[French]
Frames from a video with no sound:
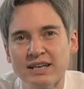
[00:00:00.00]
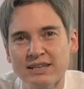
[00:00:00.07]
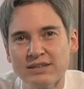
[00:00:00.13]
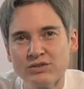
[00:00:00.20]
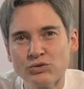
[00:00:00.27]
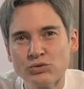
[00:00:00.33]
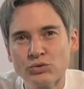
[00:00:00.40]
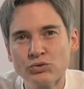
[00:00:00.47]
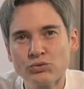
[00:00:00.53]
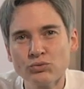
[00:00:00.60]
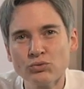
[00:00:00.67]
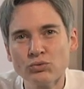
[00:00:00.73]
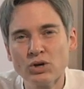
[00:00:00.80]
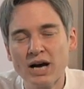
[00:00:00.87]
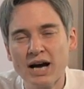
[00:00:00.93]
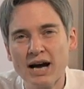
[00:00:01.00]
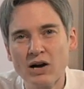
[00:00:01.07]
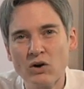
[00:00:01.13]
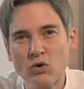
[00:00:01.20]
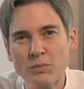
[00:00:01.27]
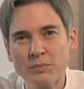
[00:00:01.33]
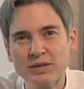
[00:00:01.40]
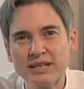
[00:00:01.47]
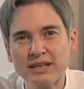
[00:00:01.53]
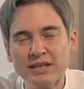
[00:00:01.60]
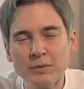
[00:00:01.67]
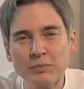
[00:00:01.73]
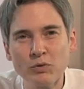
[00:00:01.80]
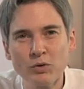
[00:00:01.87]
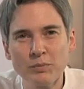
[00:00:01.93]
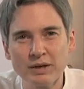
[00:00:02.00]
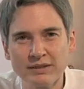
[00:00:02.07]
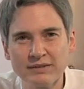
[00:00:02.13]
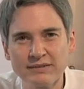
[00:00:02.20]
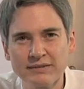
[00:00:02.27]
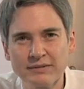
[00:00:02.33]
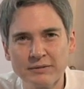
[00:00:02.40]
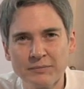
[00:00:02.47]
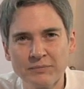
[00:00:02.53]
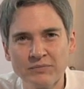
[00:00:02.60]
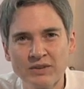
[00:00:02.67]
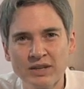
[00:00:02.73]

et surtout accomplir les promesses.